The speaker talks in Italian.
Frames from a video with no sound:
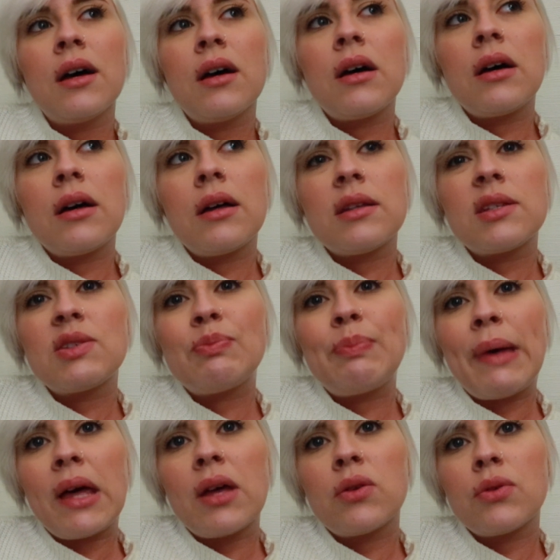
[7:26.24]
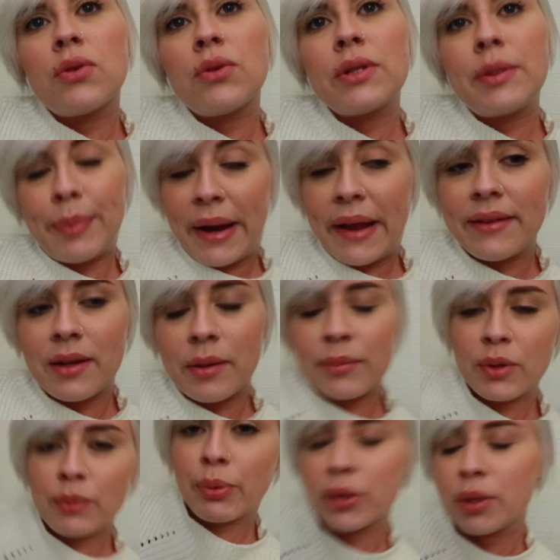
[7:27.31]
Eh, spero di
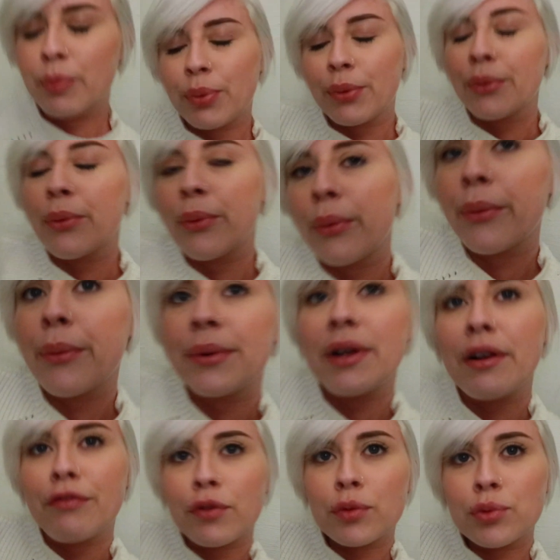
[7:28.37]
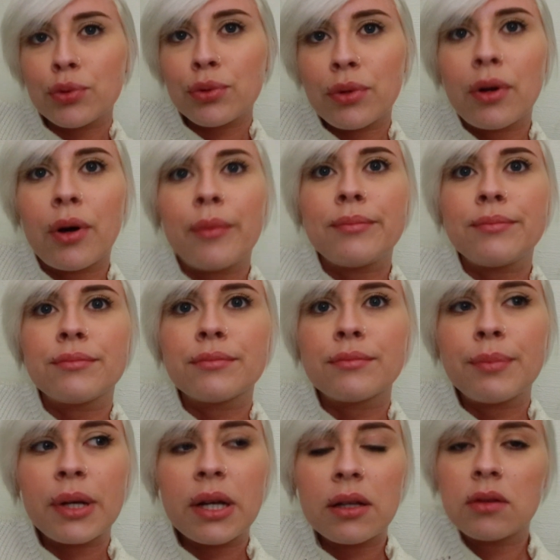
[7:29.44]
prendermi un po' di più nel futuro.
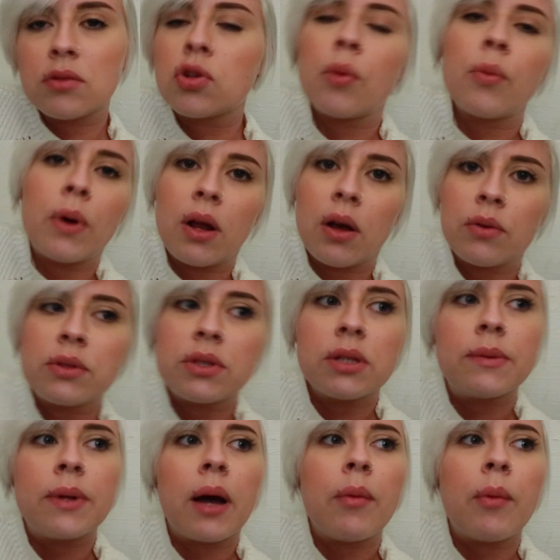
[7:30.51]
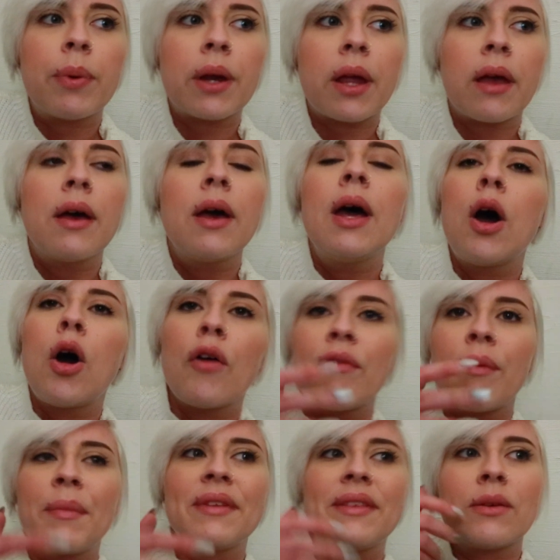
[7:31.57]
Ad... Cioè, comunque la continuiamo perché
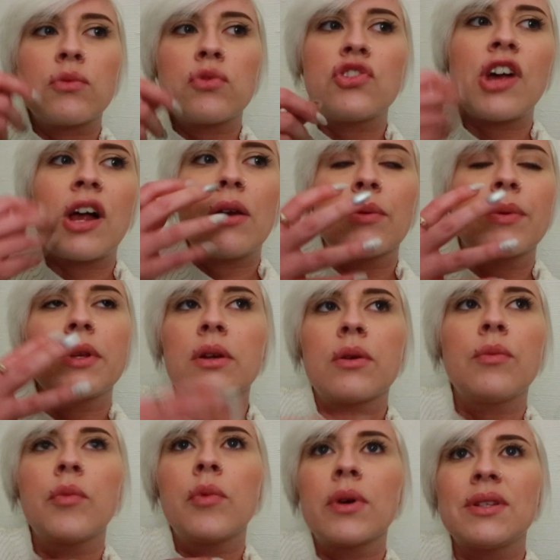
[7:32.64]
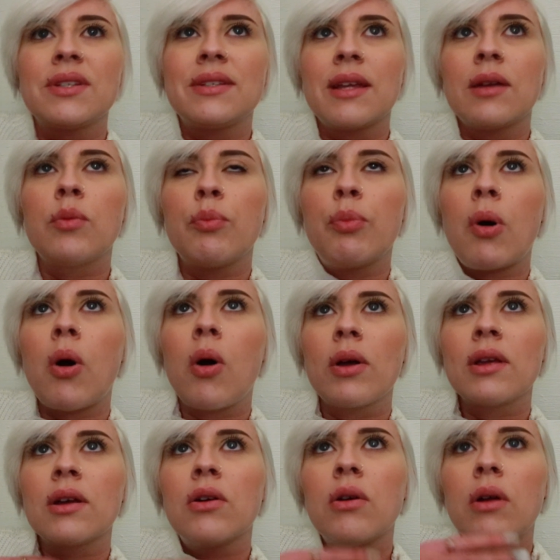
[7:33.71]
ovviamente è un giallo, quindi comunque ti tiene un po'
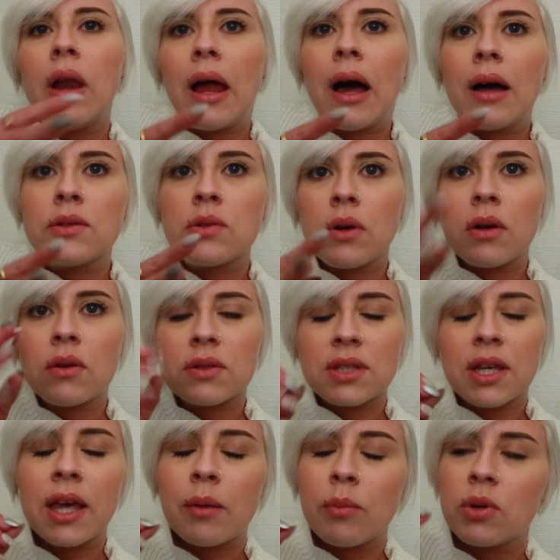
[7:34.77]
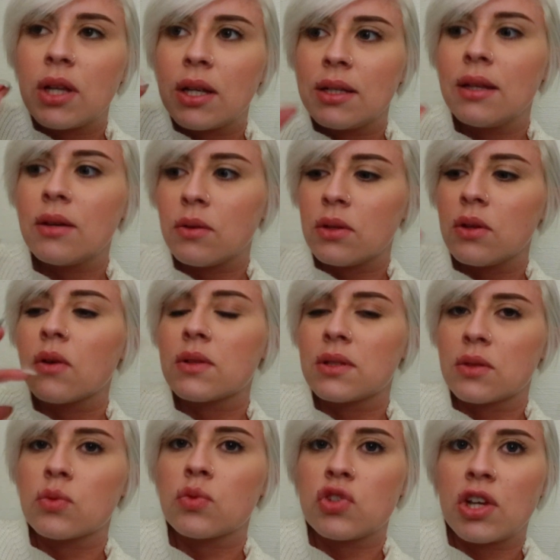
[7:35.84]
incollato allo schermo da dire oddio
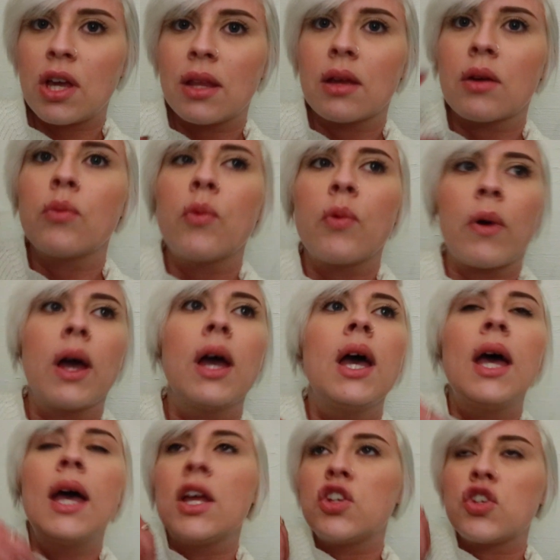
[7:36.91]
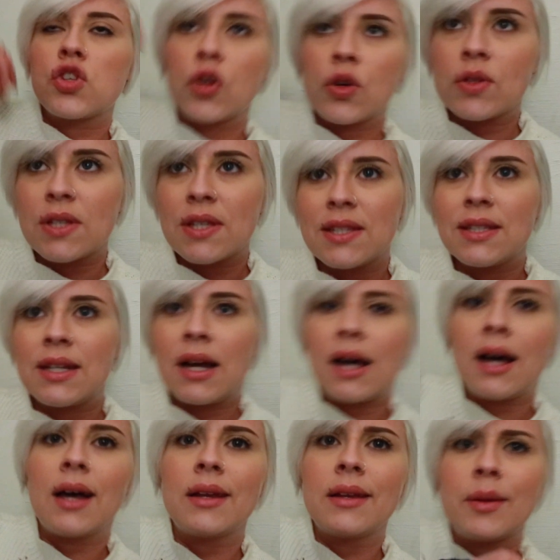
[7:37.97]
cosa succede, comunque ci sono cose
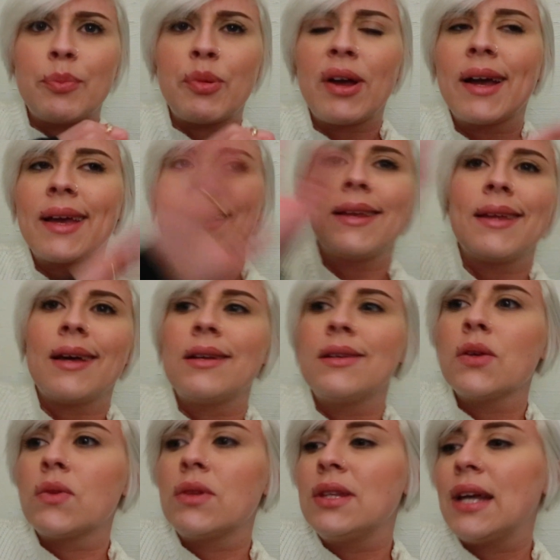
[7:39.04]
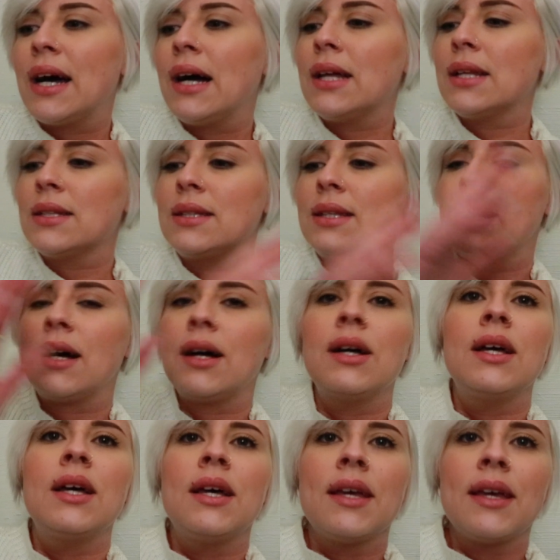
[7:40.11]
strane, poi anche lì anni 80
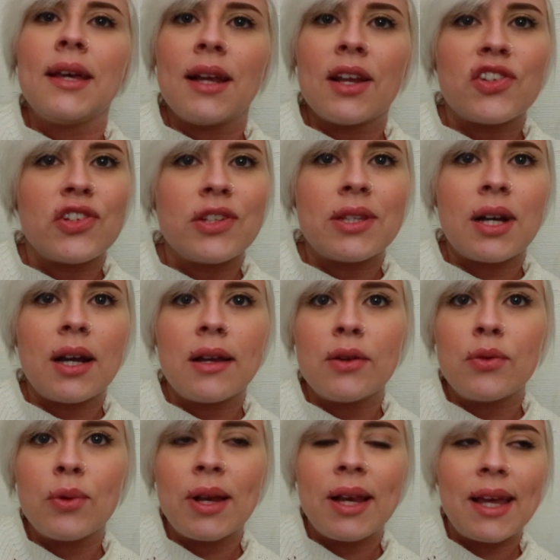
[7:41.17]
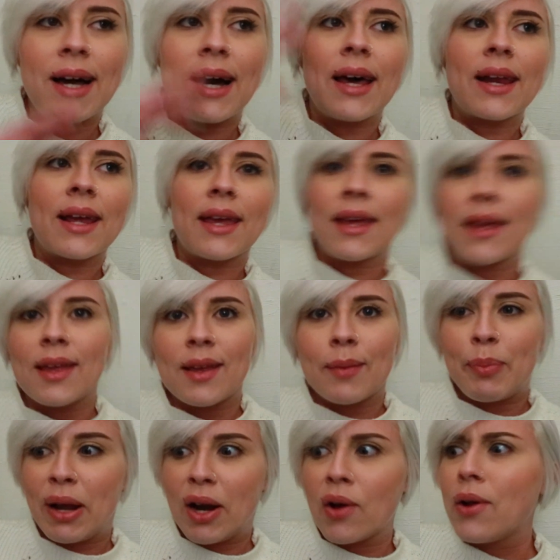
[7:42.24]
e la centrale nucleare che è
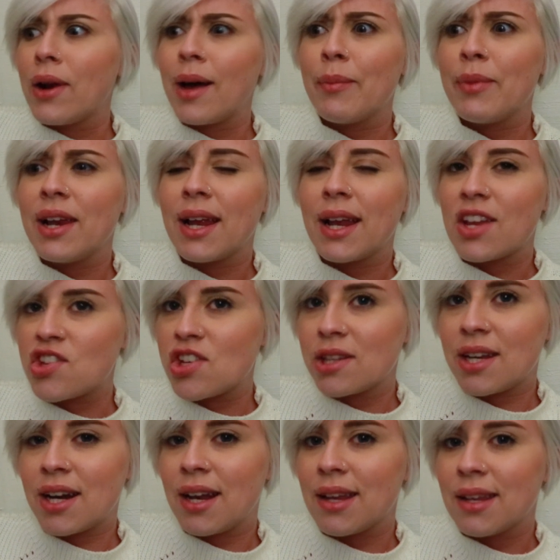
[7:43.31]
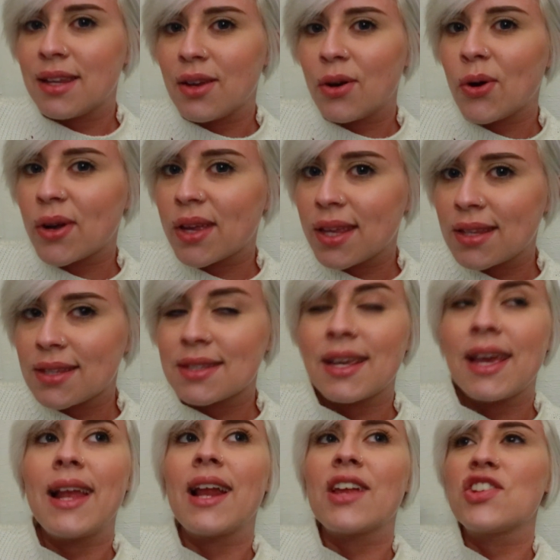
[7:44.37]
paragonabile alla centrale di Hawkins
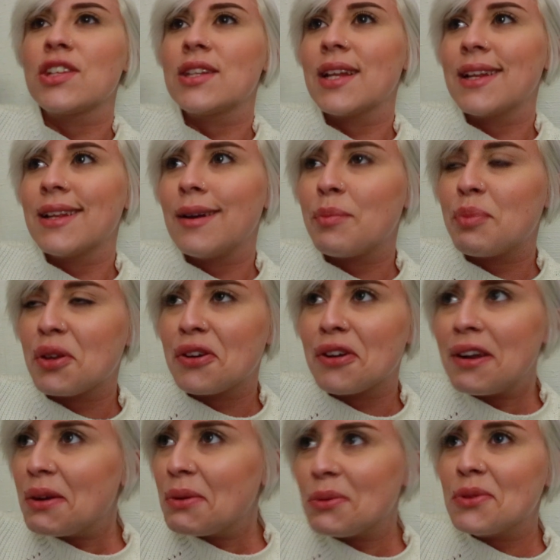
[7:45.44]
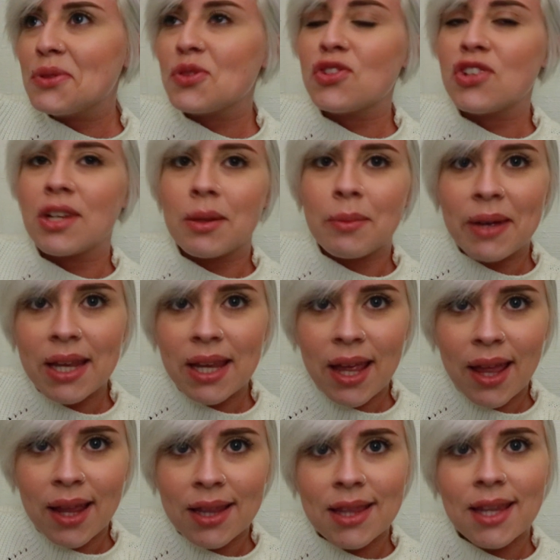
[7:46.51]
e la cittadina piccola in cui non succede mai
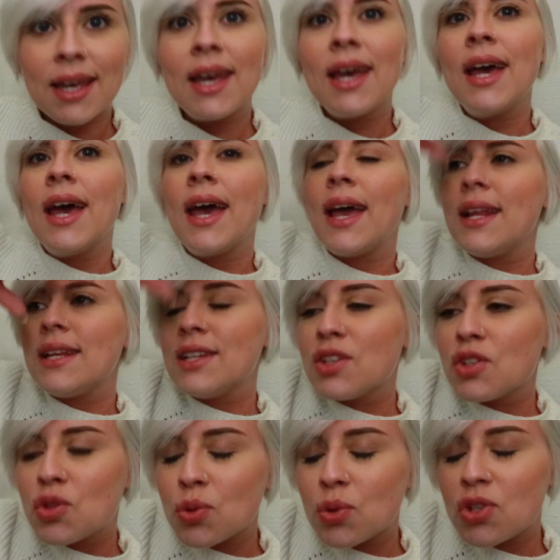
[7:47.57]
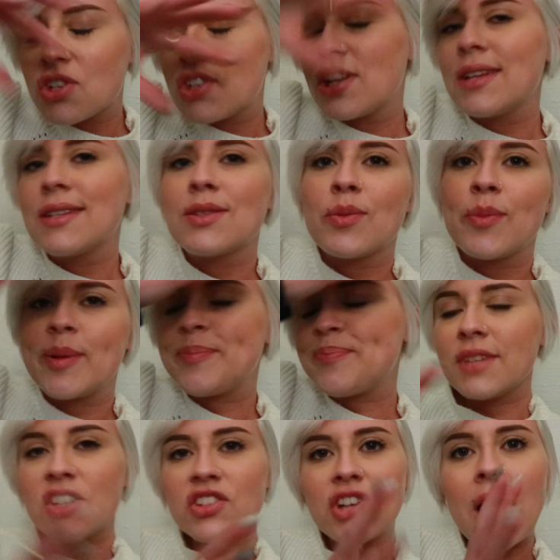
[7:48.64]
niente e gli inciuci, cioè insomma
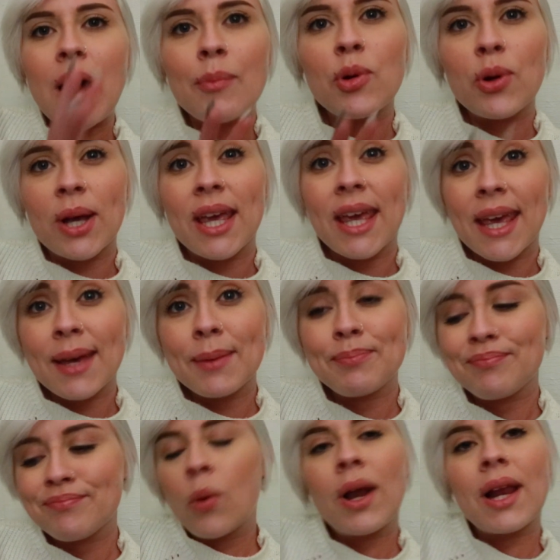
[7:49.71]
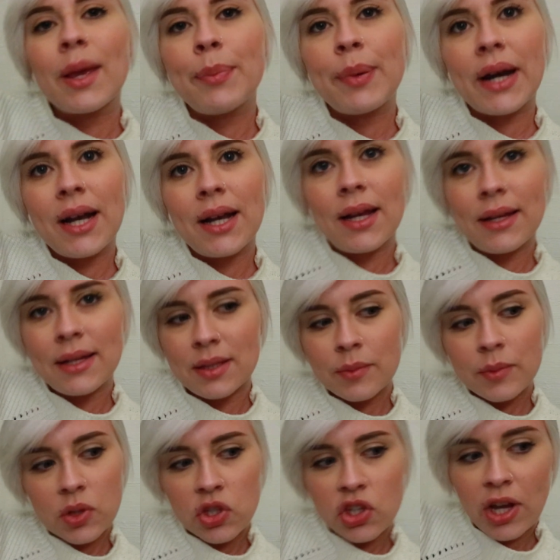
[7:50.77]
diciamo che qualche
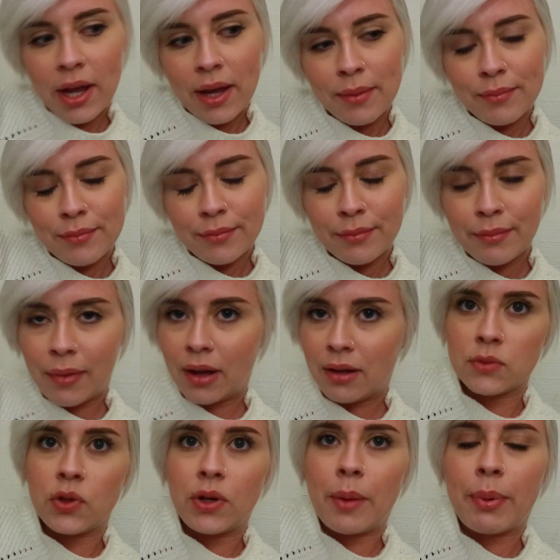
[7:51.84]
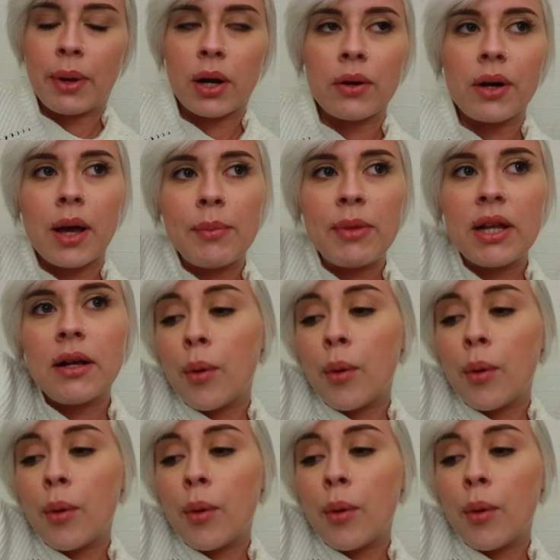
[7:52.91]
parallelismo c'è ma non è paragonabile.